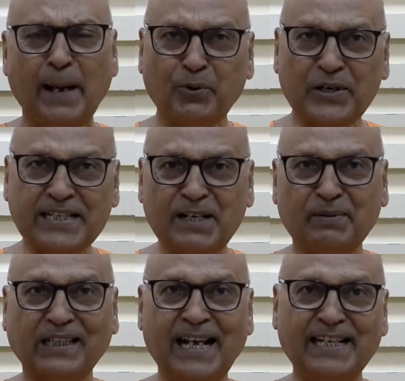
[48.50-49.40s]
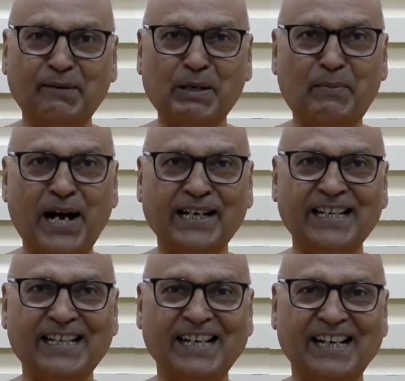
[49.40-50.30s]
आपको किसी ने बताया कि आपका
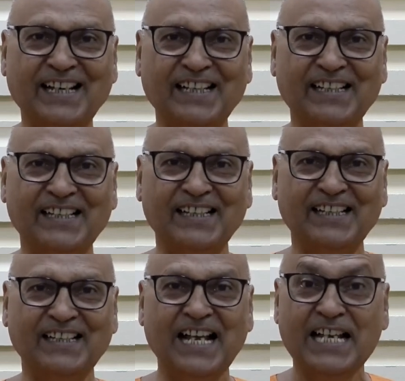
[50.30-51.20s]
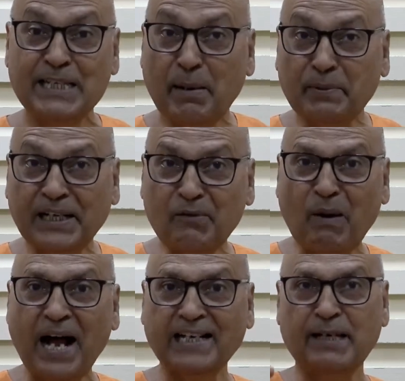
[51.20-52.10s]
भाग्य क्या है जब आप करें
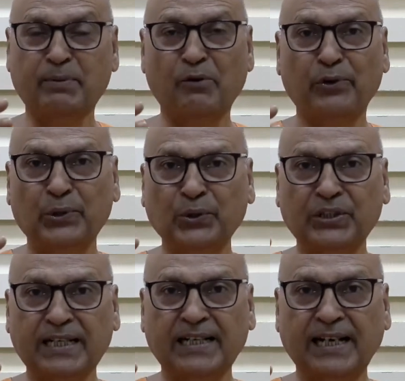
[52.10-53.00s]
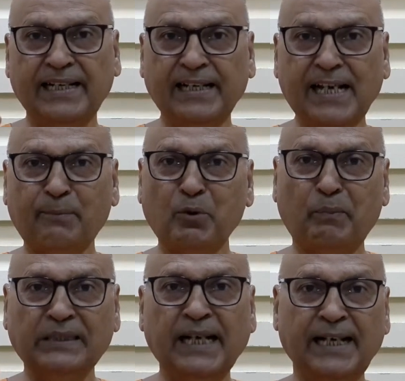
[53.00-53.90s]
भाग्य आपका विरोध कर रहा है यानी आपको
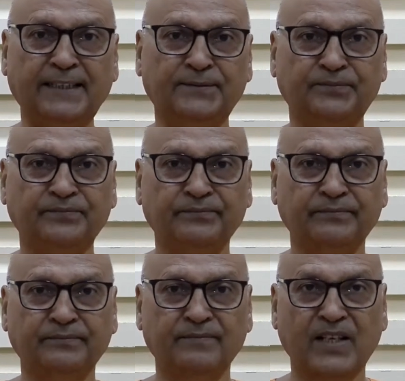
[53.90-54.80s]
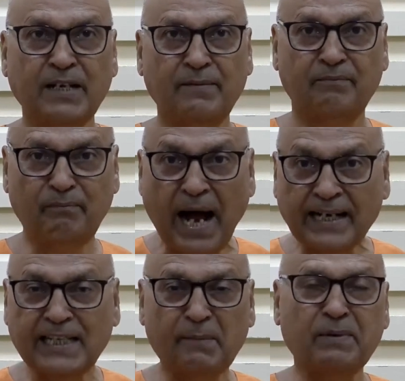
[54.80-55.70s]
पता है कि
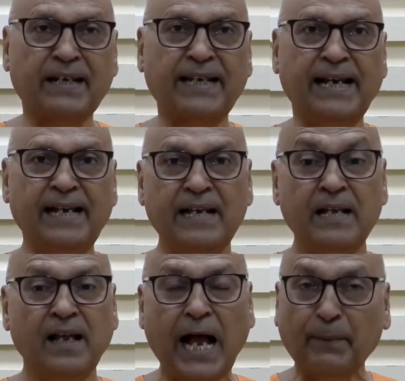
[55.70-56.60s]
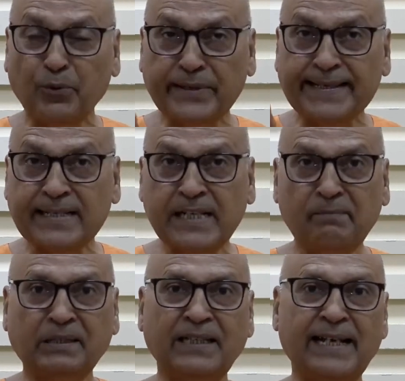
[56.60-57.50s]
भाग्य आपका क्या है आपको
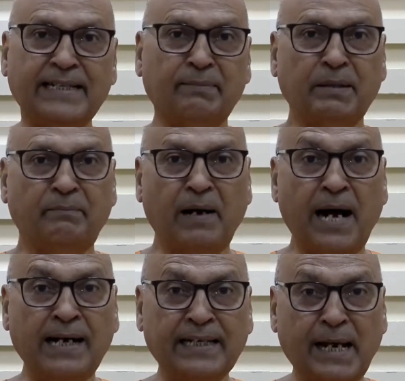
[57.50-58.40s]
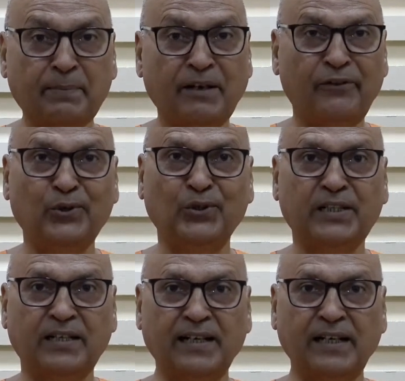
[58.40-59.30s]
किसने बताया कि आपका भाग्य आपका
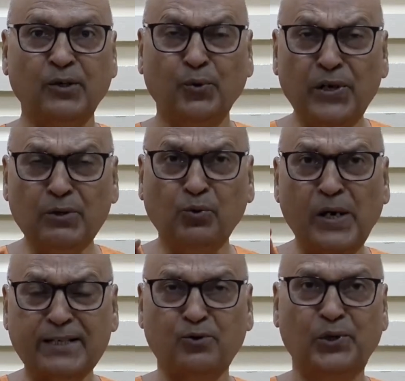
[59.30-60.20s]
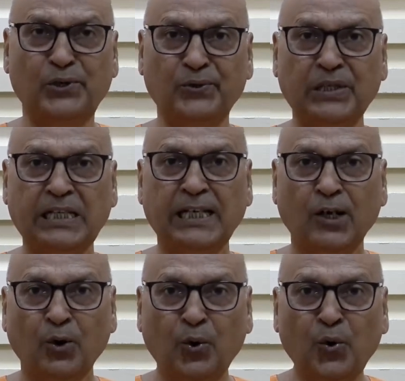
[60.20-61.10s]
विरोध कर रहा है हु हैज टोल्ड यू
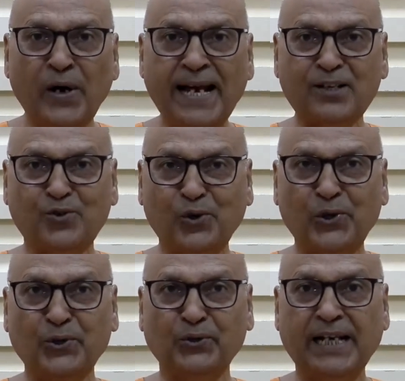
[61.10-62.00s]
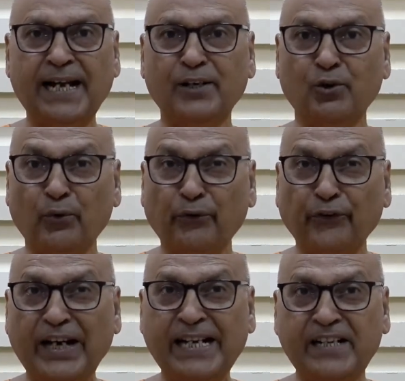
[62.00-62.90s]
हु हैज टोल्ड यू दैट योर
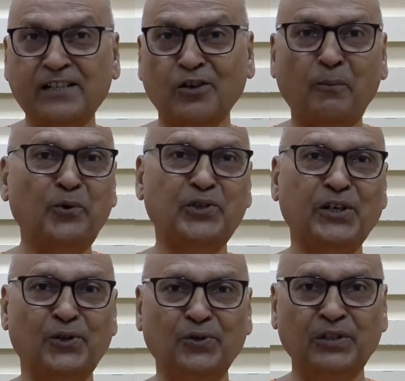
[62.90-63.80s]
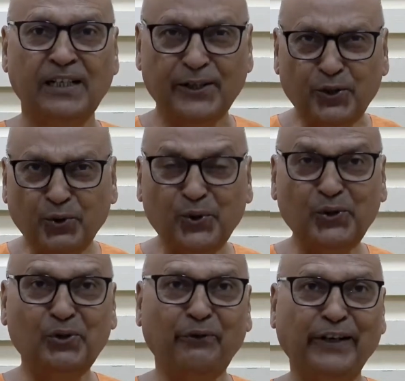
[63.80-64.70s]
फेट इज अपोजिंग यू Do you know
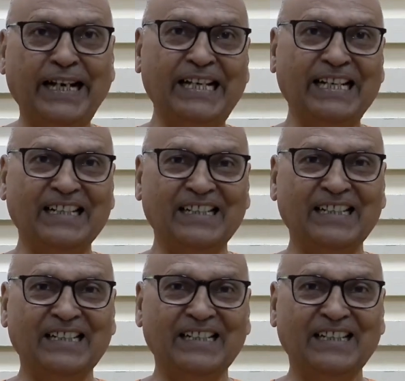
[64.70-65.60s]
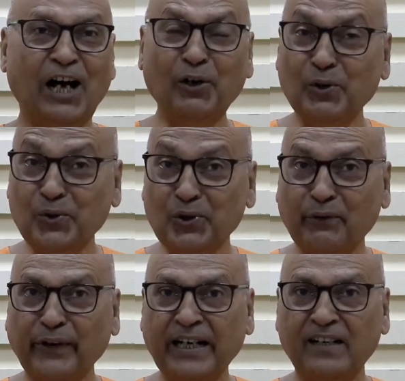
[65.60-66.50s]
your fate? How do you know
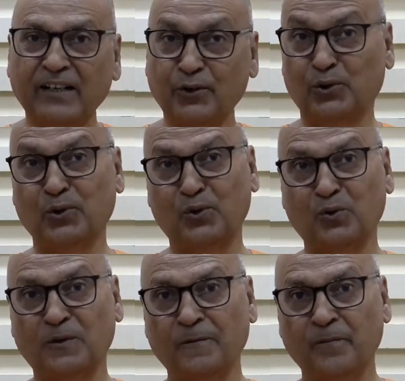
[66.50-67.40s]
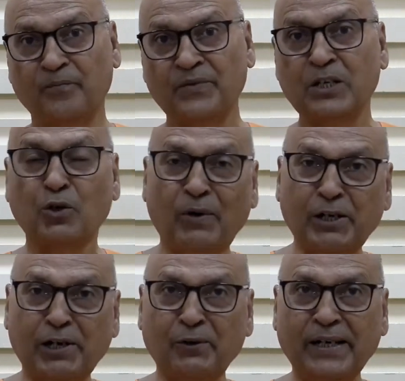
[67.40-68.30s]
your fate? You don't know. So
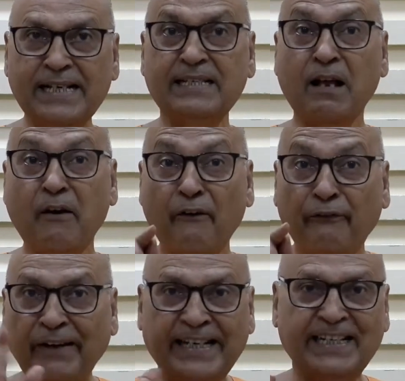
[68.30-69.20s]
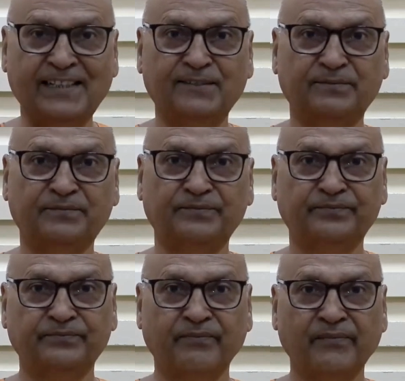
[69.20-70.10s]
what you are doing is faking.
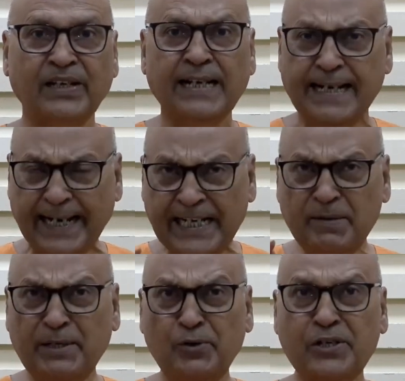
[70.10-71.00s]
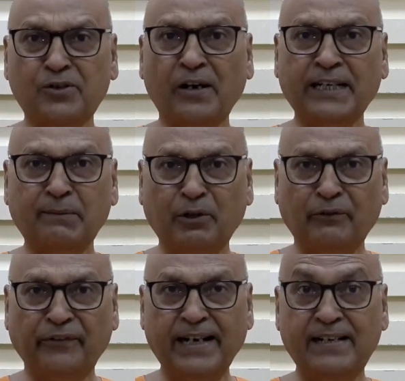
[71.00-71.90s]
Anybody who is talking
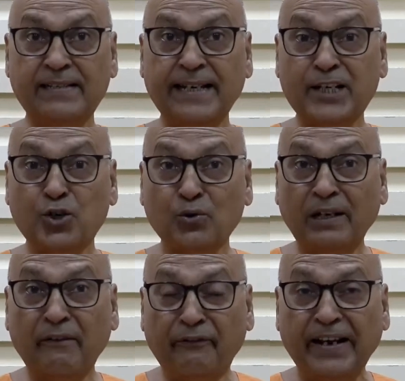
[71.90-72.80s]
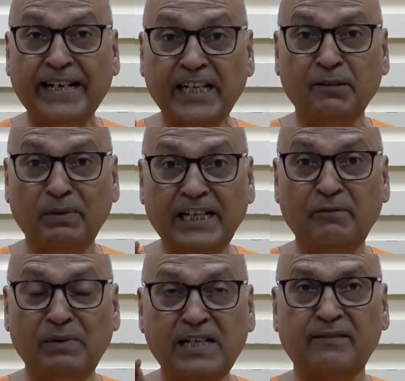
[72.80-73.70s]
about fate is actually faking.
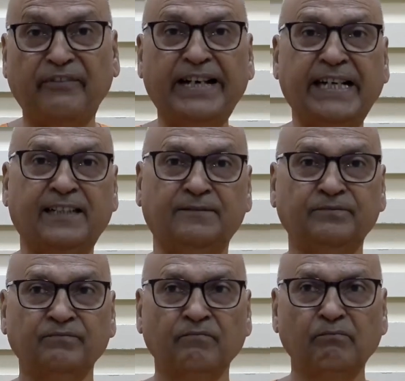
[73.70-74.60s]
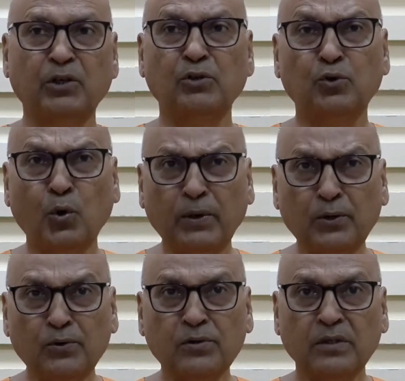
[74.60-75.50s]
Believe me, is faking because no
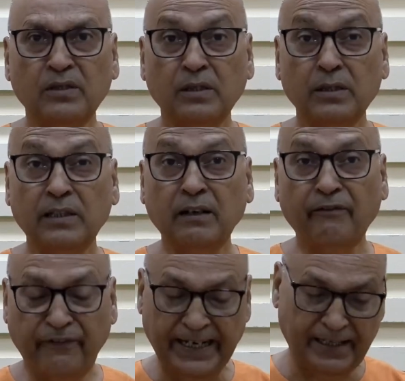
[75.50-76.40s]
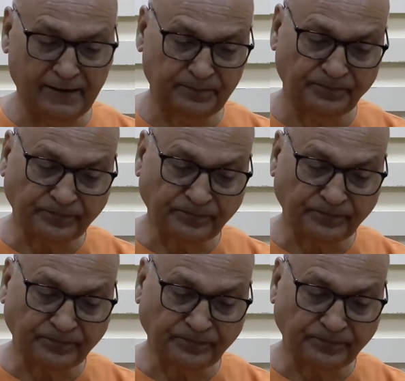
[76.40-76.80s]
one knows the fate.